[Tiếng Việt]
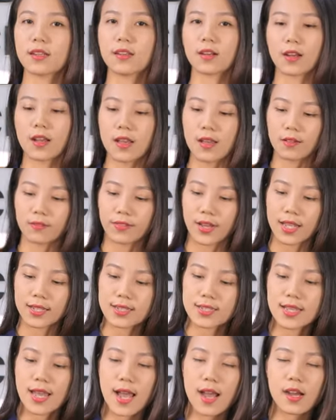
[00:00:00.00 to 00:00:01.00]
sẽ được
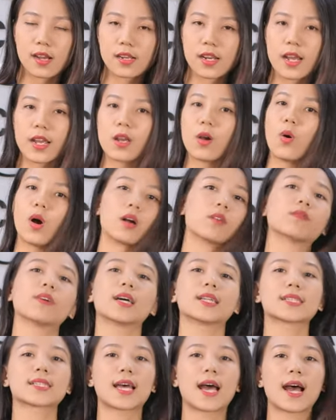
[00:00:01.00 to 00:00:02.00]
phát ra ở đây hoặc
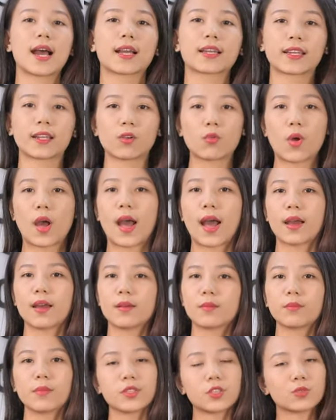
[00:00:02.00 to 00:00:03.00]
phát ra cái loa
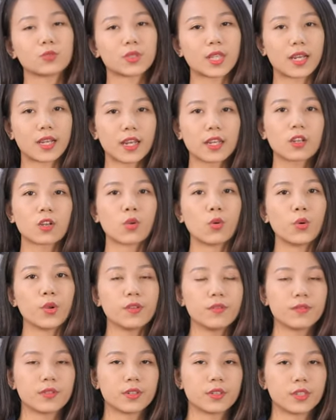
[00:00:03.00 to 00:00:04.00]
mà chúng ta kết
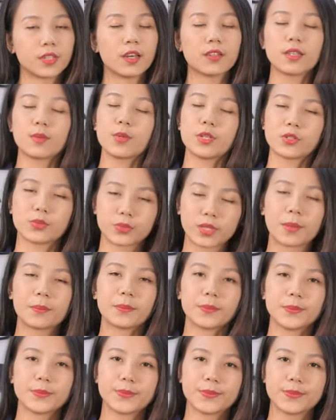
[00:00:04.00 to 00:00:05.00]
nối với thiết bị trung tâm.